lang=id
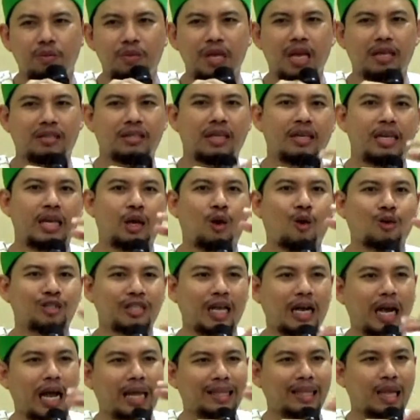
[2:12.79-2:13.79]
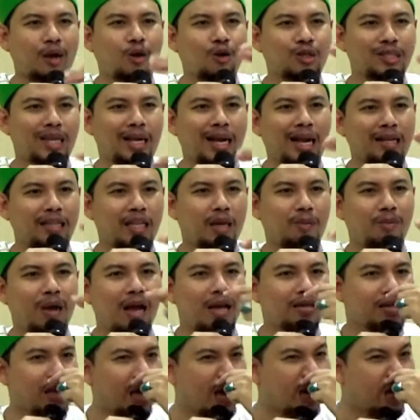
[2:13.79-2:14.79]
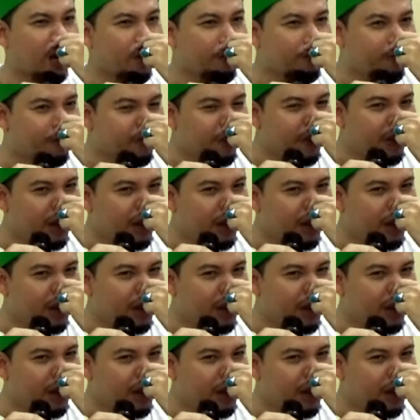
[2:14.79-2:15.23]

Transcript: Biasa di kosakata kosakata bahasa Arab